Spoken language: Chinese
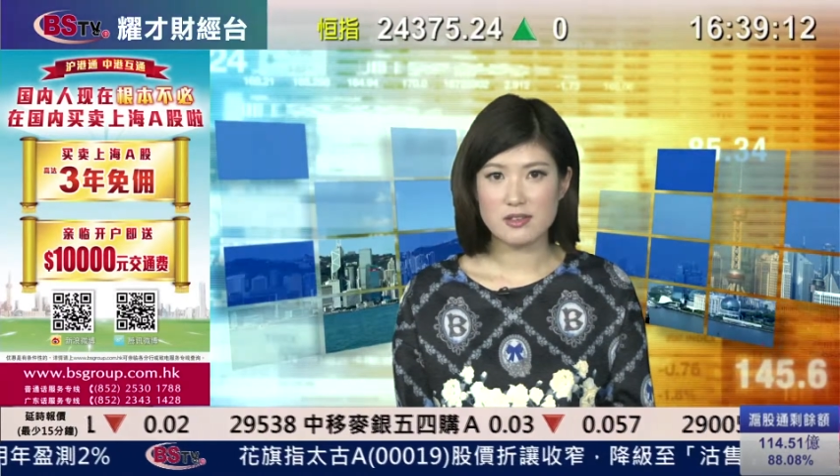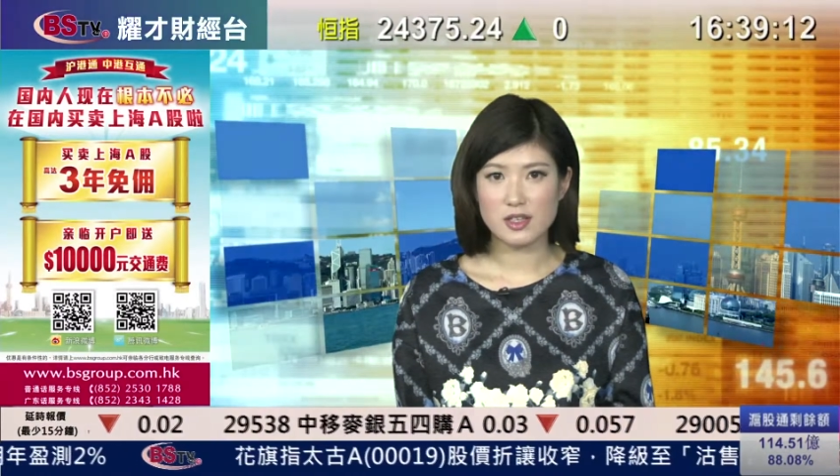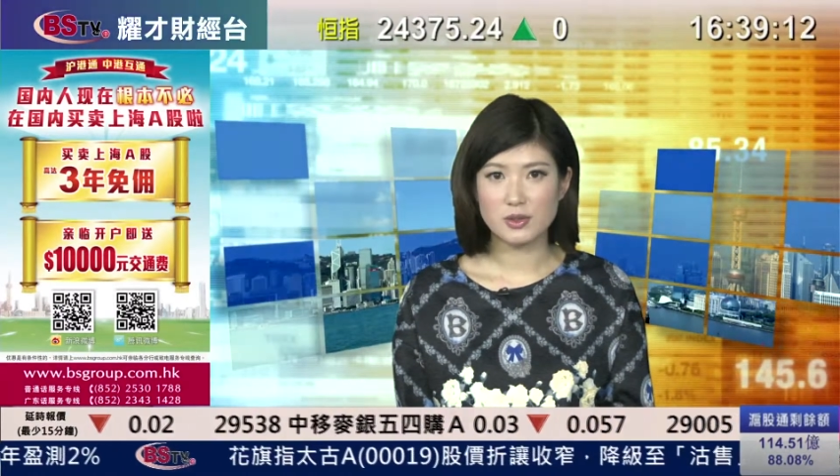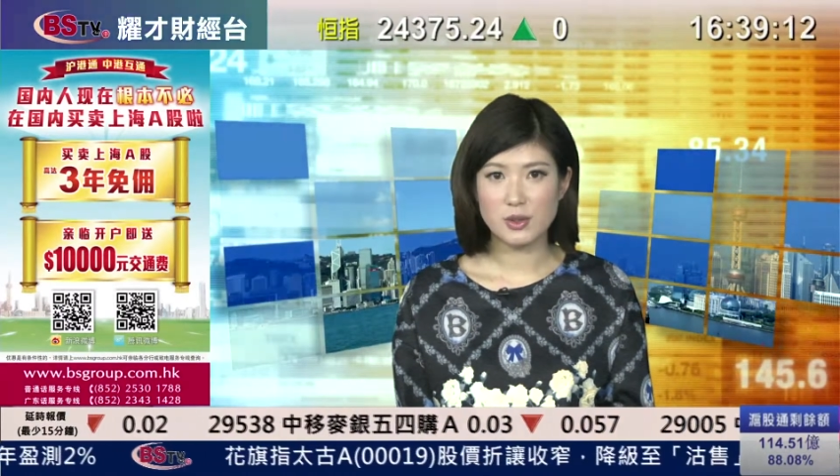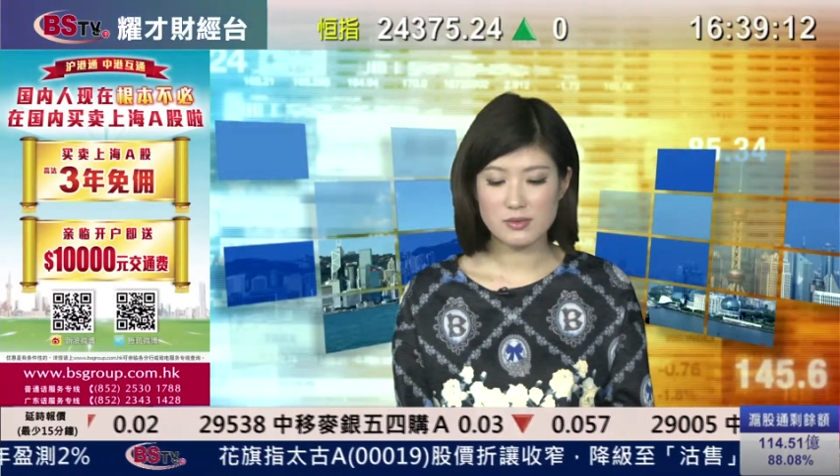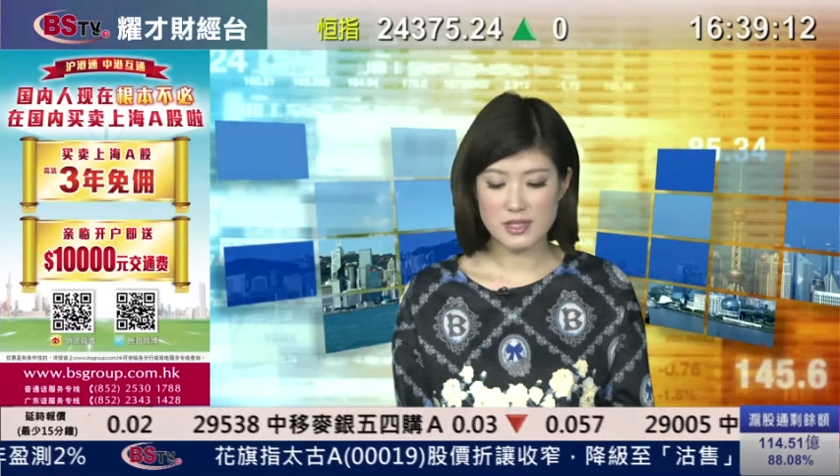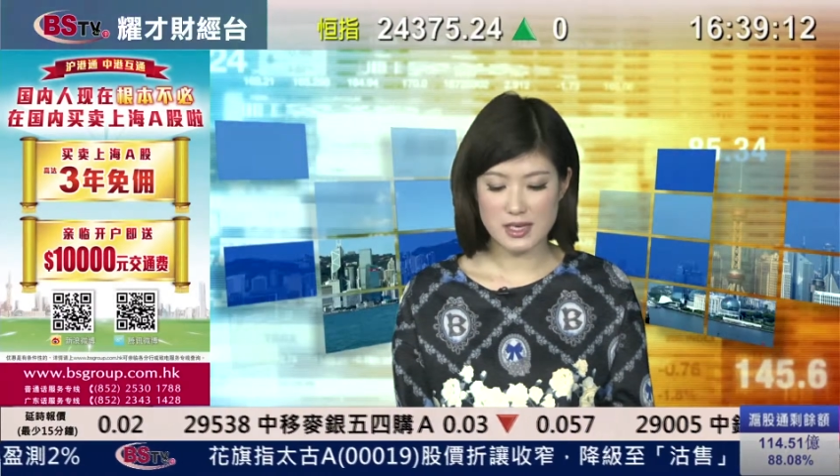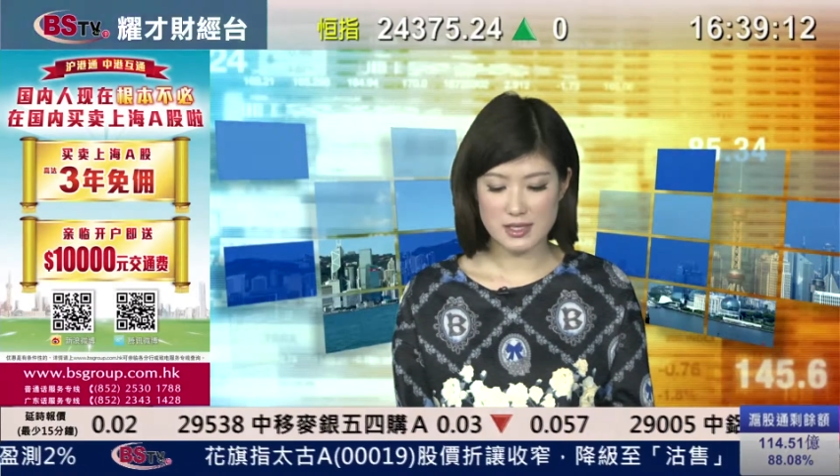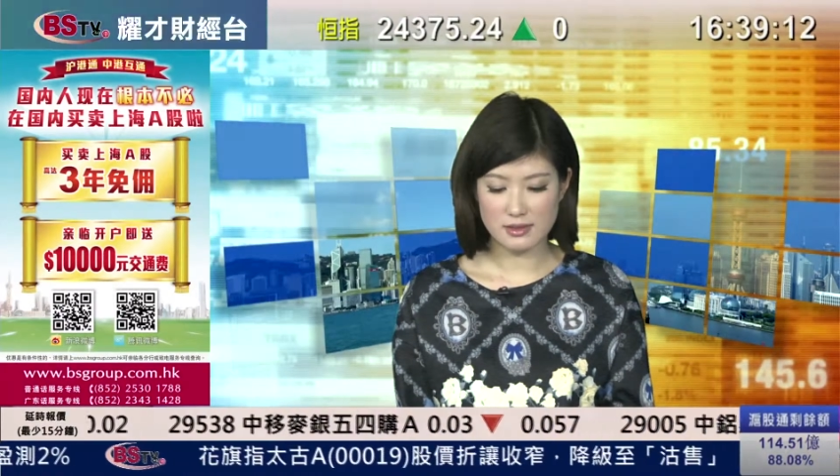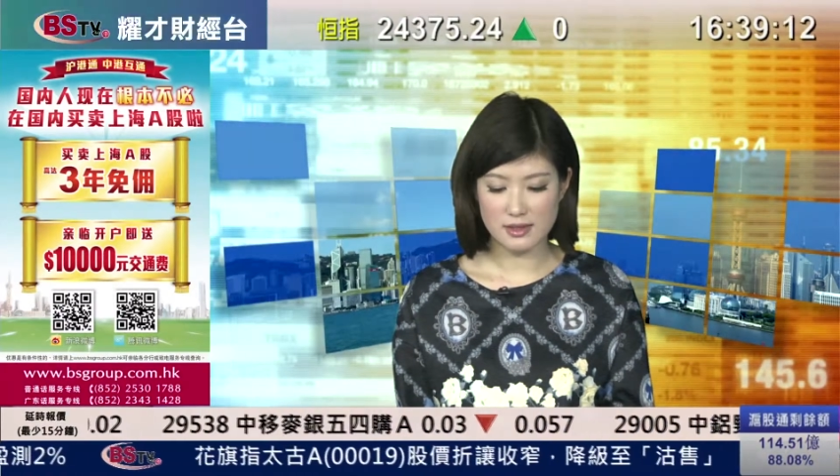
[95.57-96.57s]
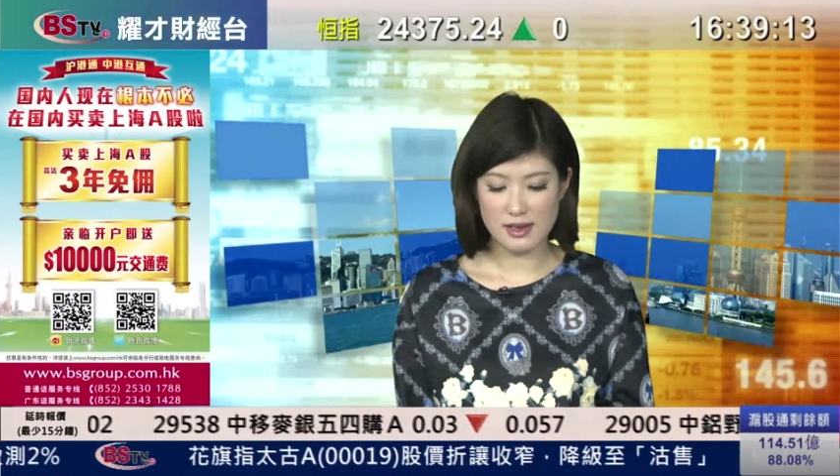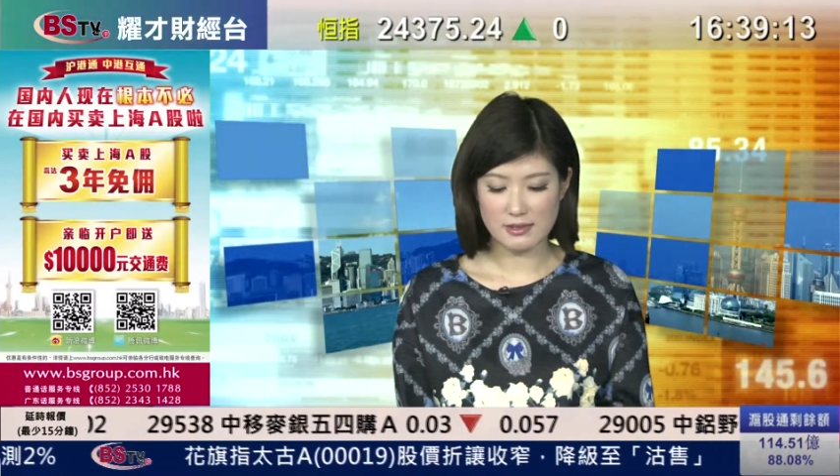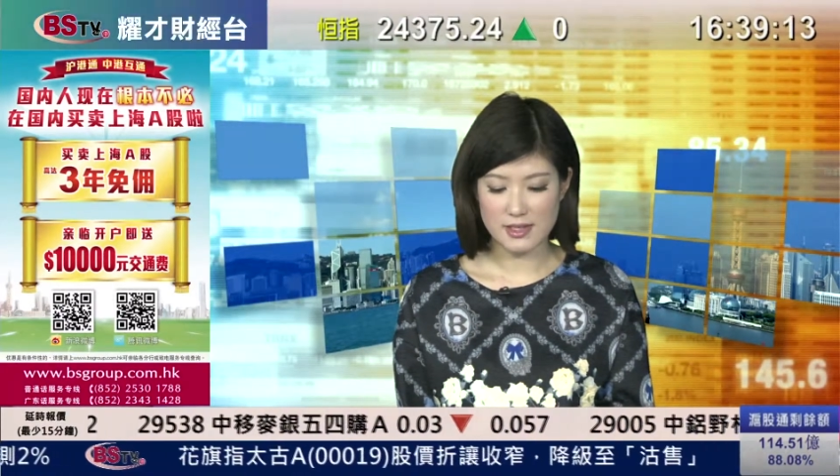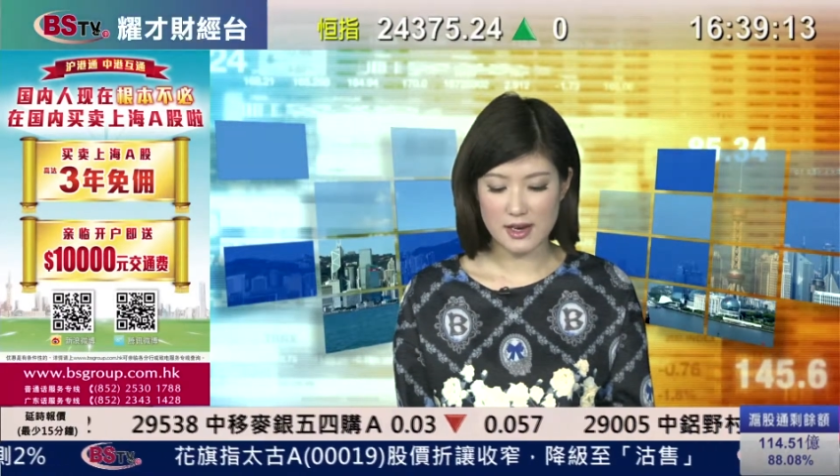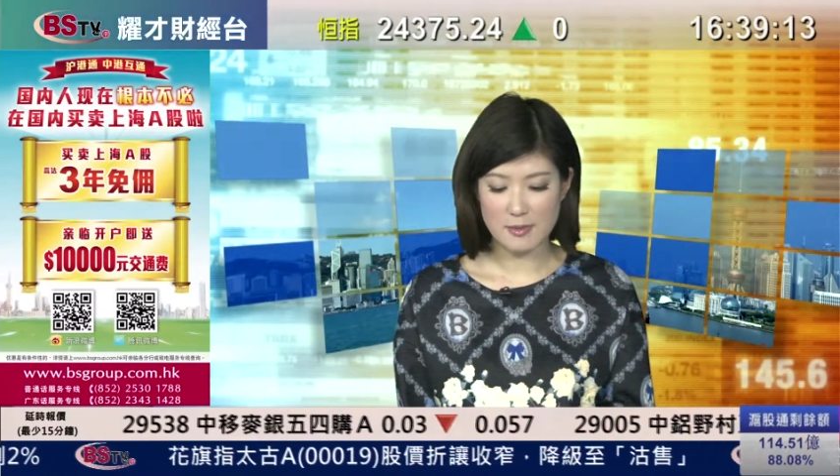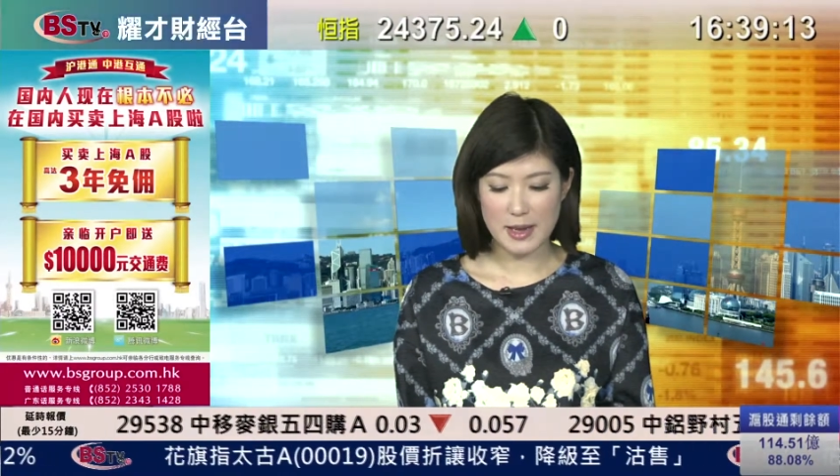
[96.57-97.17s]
成功站上了两千二